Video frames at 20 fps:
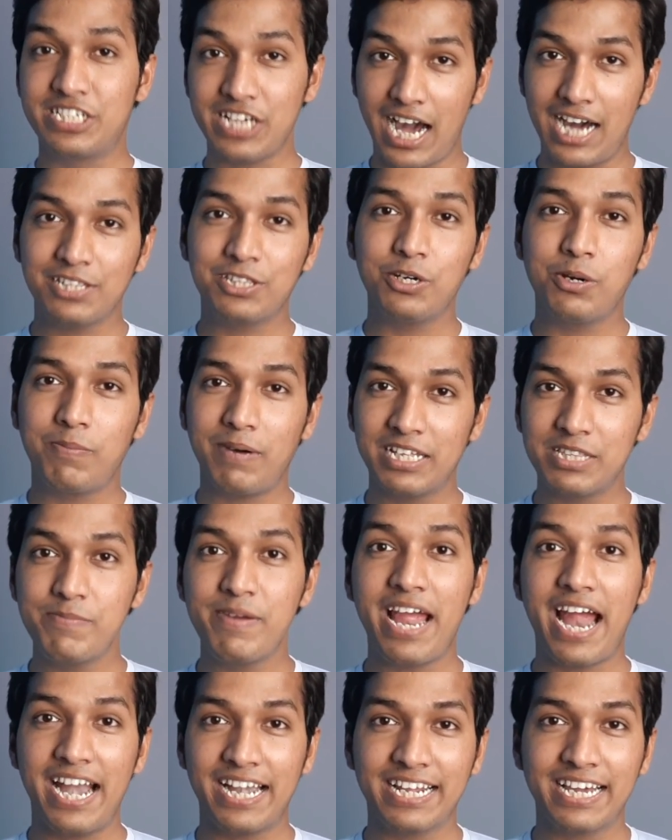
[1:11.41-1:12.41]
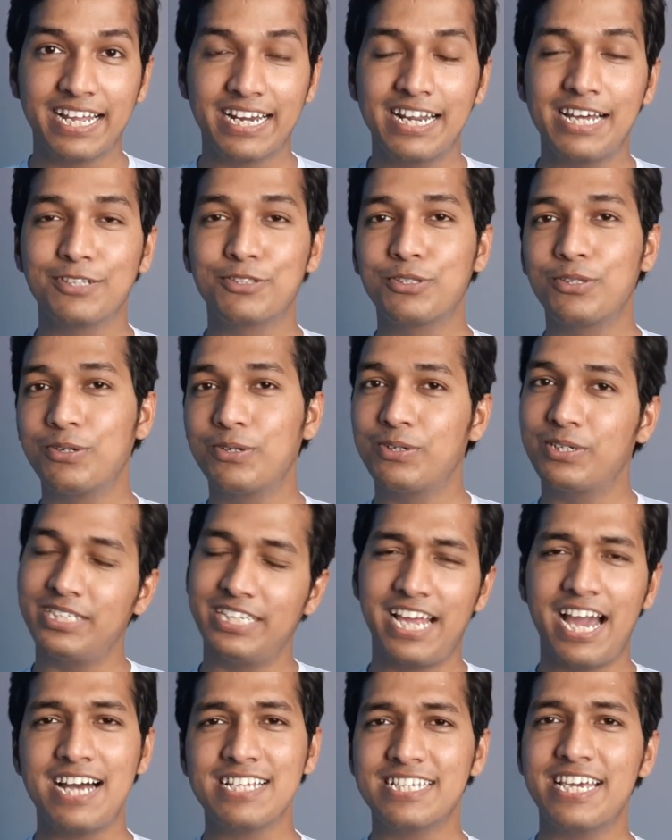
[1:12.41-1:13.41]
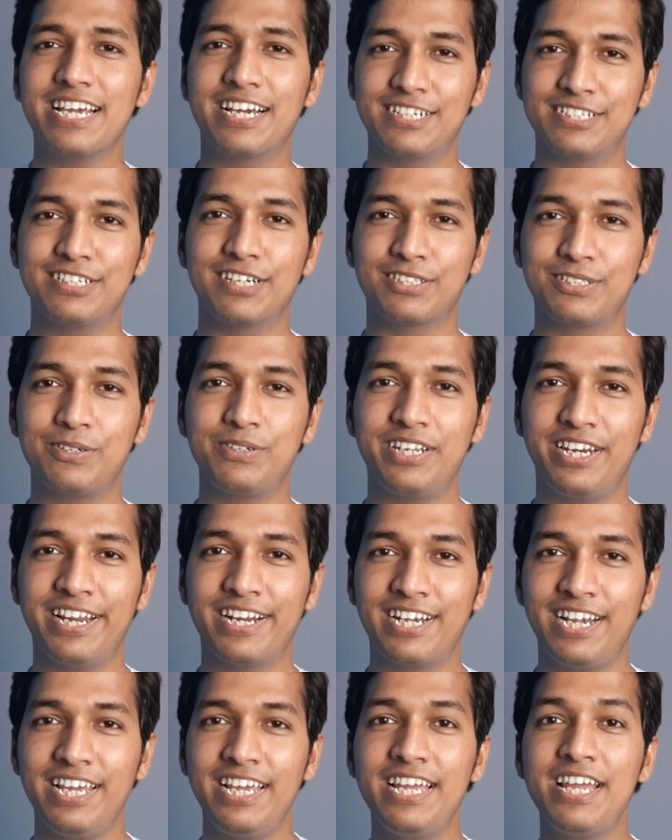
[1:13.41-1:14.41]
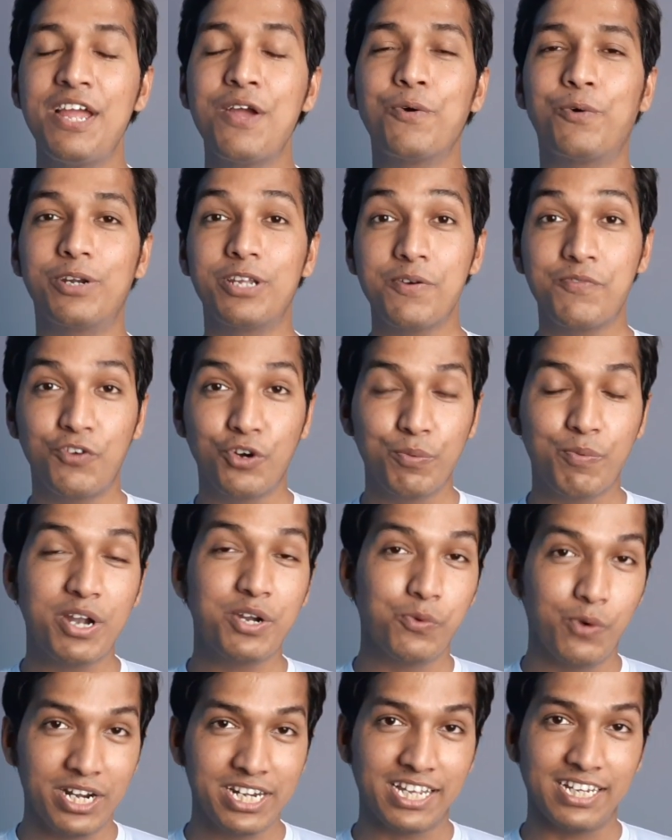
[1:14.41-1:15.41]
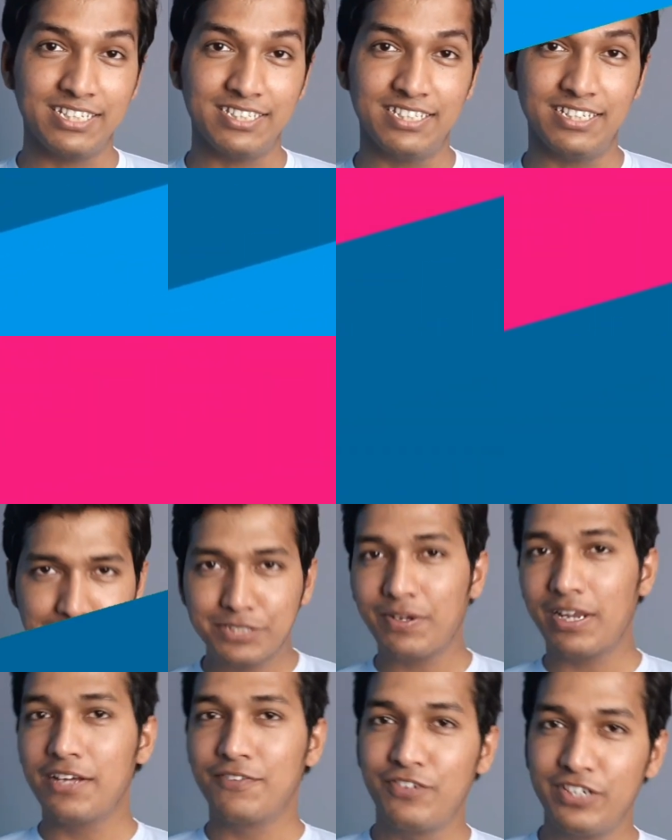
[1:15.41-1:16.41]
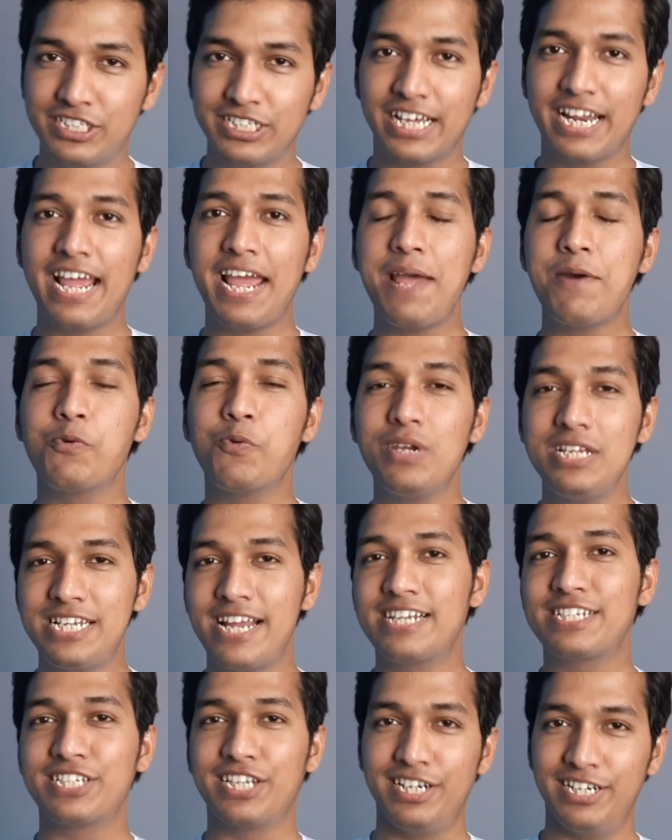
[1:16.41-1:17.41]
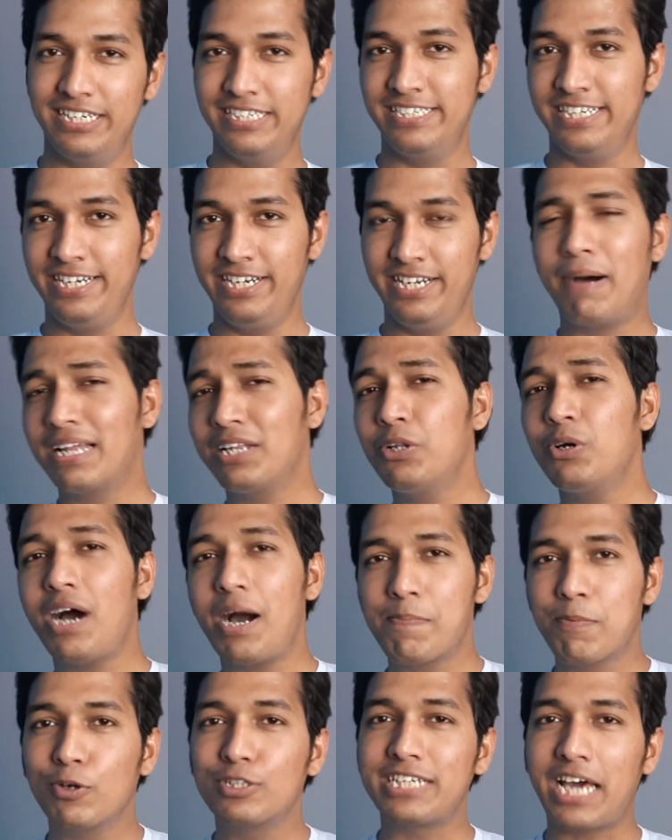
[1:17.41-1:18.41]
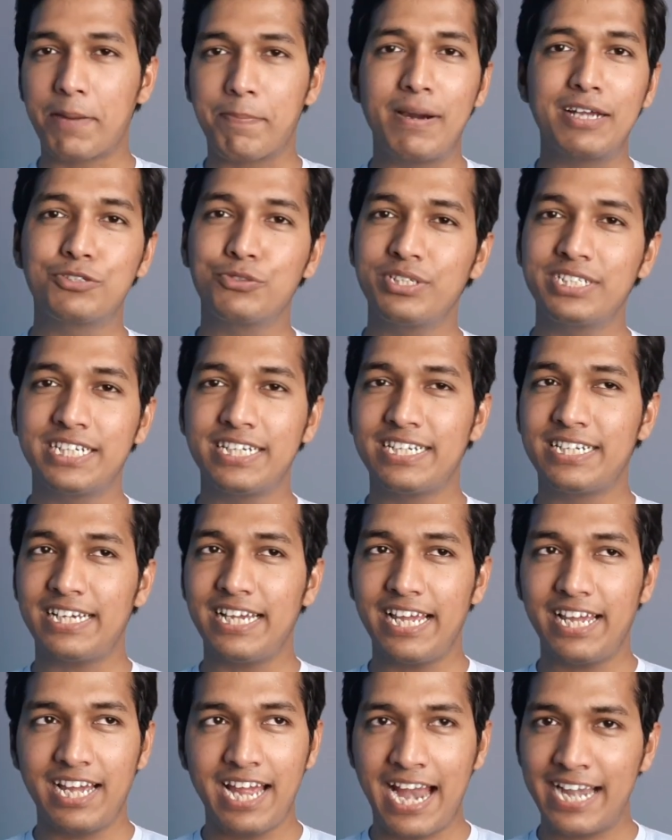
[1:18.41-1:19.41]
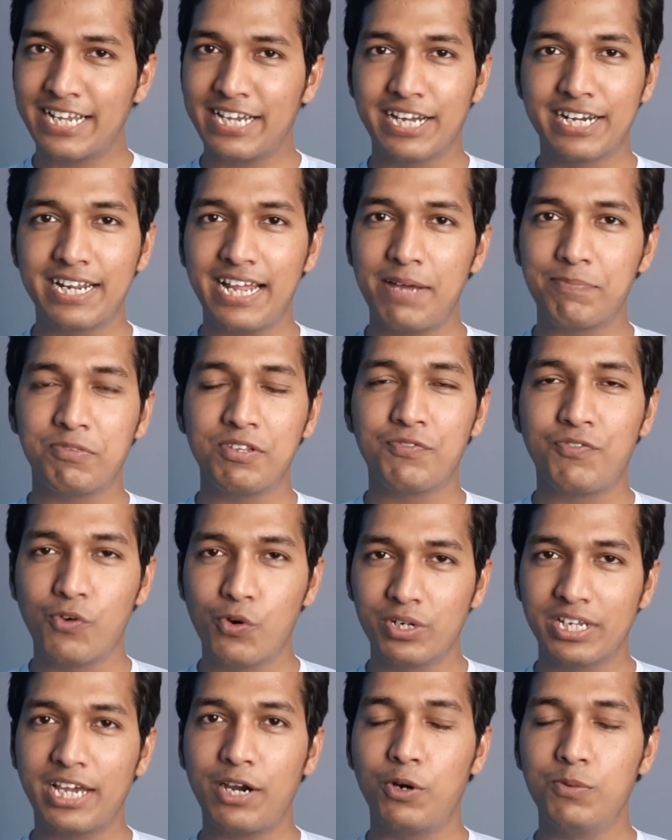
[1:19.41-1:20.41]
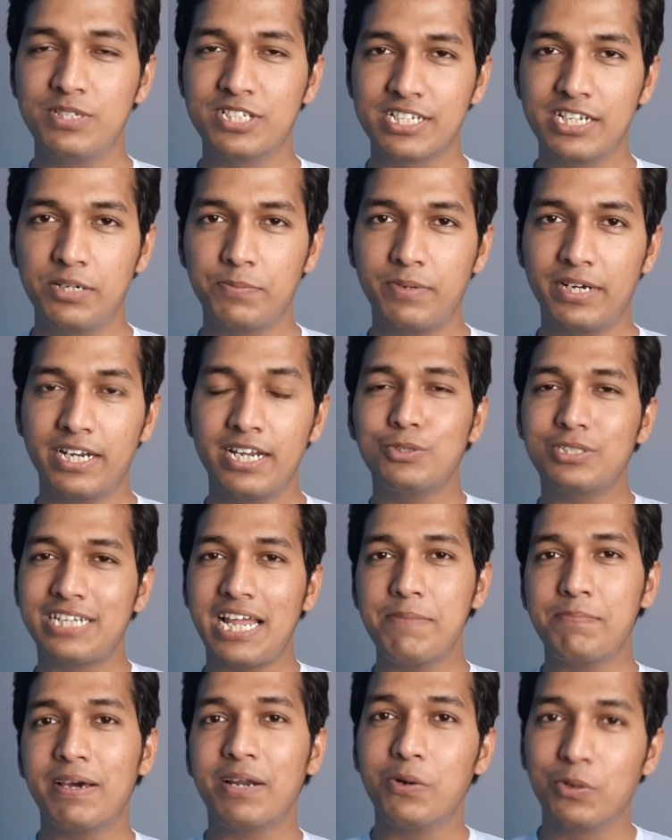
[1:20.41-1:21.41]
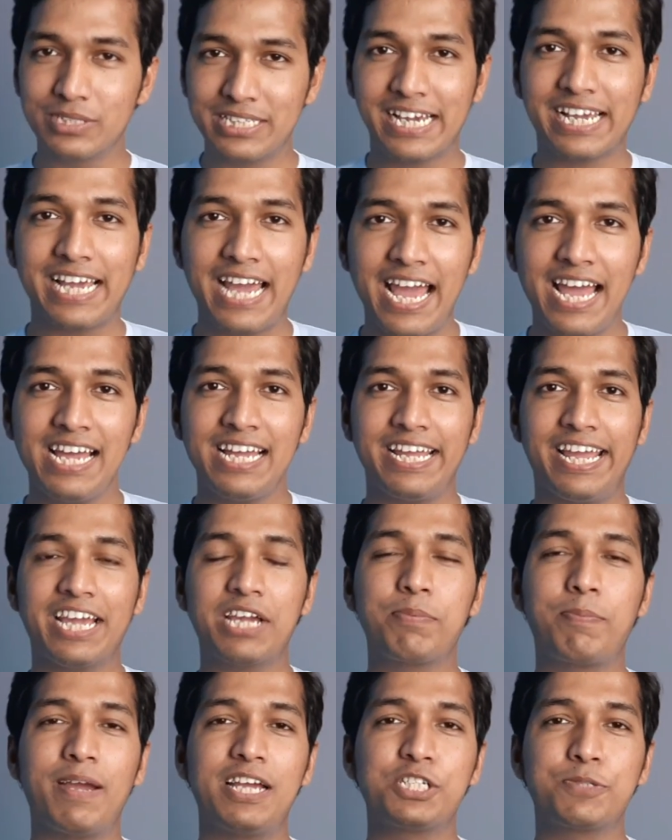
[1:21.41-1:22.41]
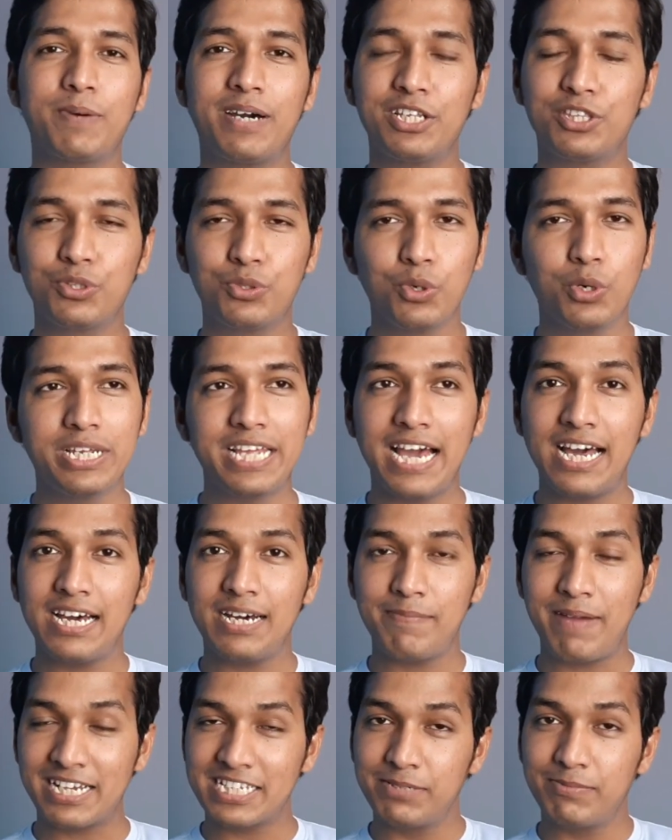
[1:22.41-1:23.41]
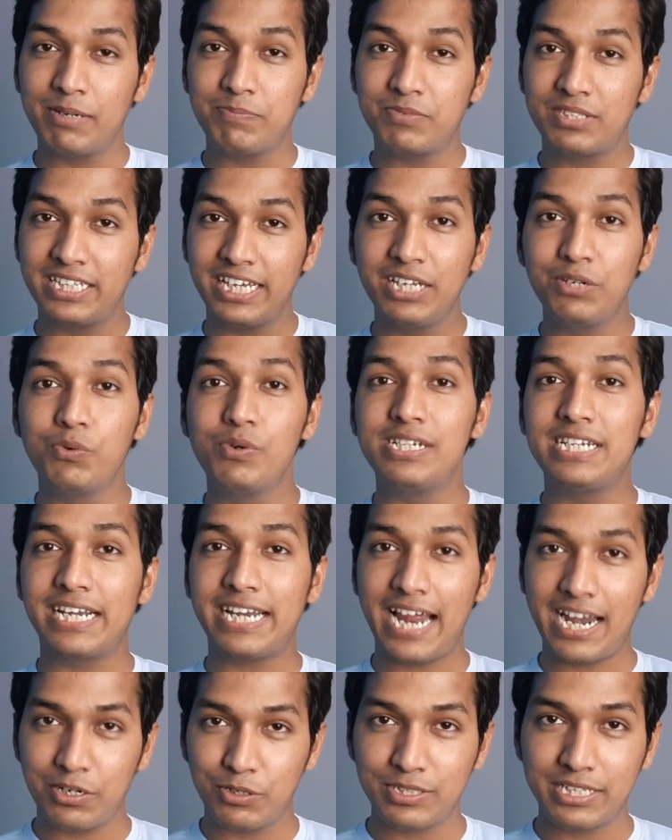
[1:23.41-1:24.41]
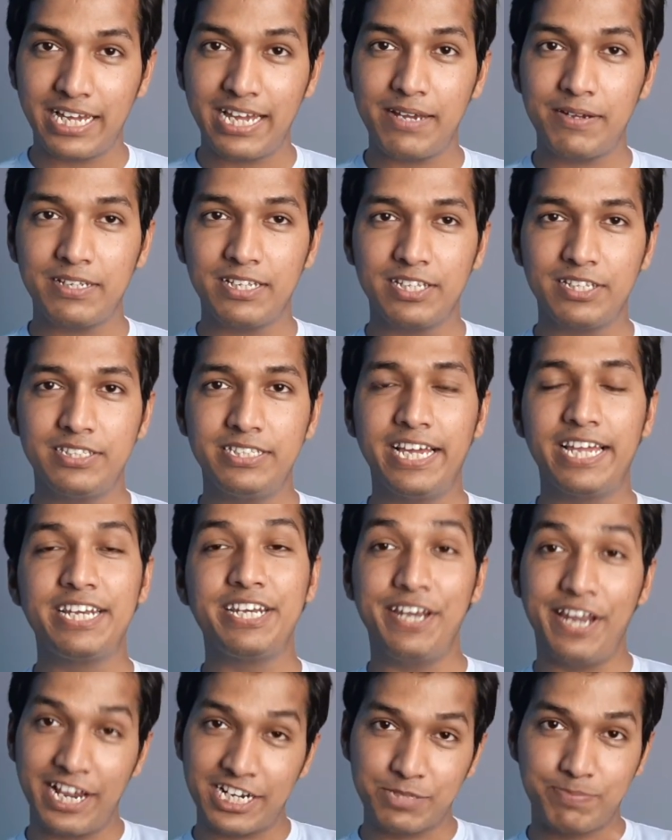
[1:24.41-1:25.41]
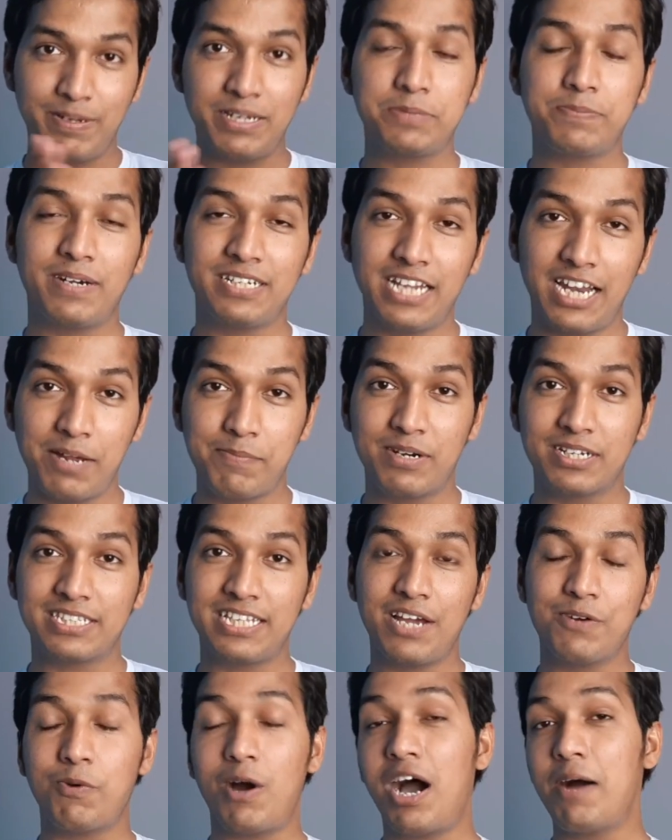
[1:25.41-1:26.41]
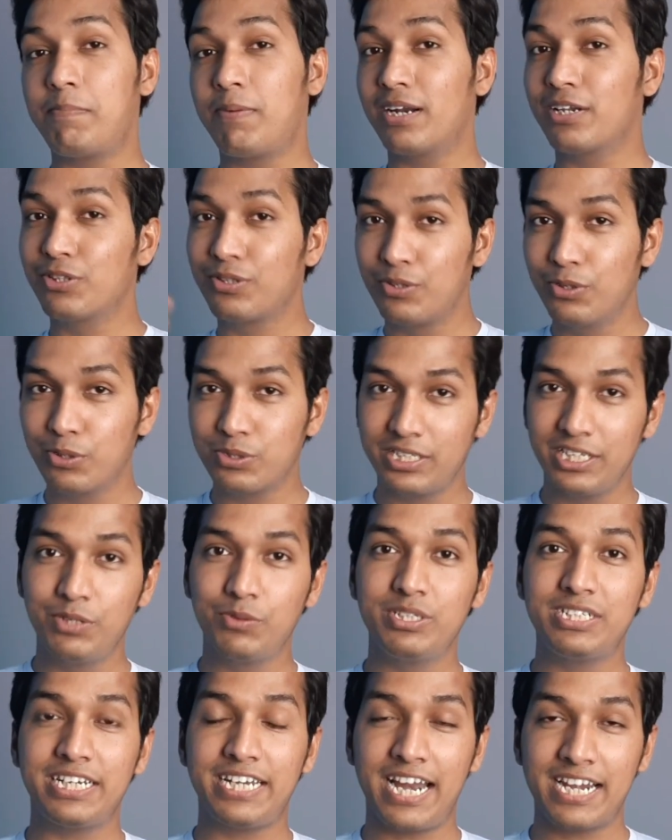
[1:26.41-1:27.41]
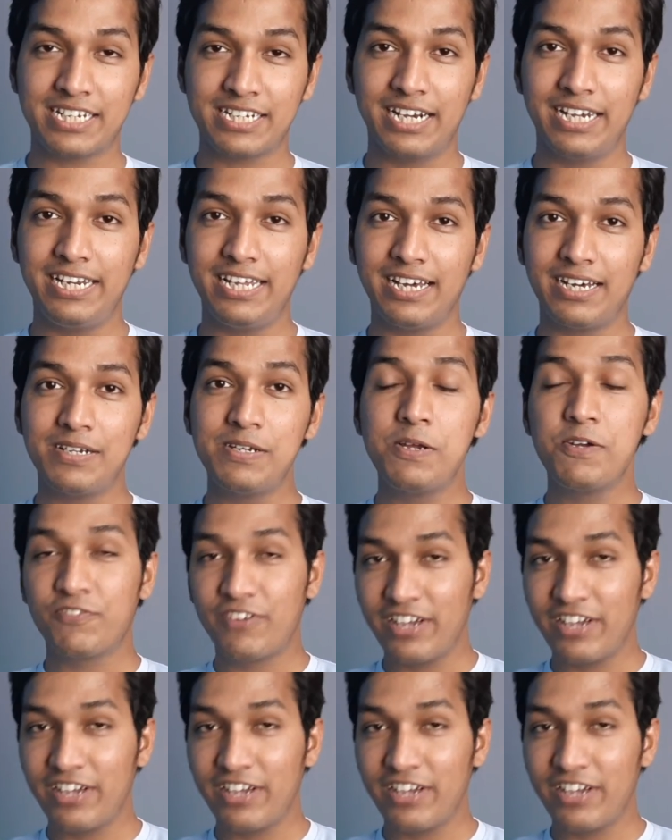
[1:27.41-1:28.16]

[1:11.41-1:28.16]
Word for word: चाहते हो बाद में ऐड करना तो यहाँ से ही कर सकते हो डायरेक्टली वन फोर पॉइंट वन के अंदर नेक्स्ट वाला फीचर है विजेट से रिलेटेड मान लो आपको चार पांच विजेट ऐड रहे हैं अपने फोन के होम स्क्रीन पर तो उस टाइम पर होता क्या है एक पेज पर दो या मैक्सिमम तीन विजेट ऐड होता है देन नेक्स्ट पेज पर जाना पड़ता है वहाँ पर दो तीन विजेट ऐड कर लिया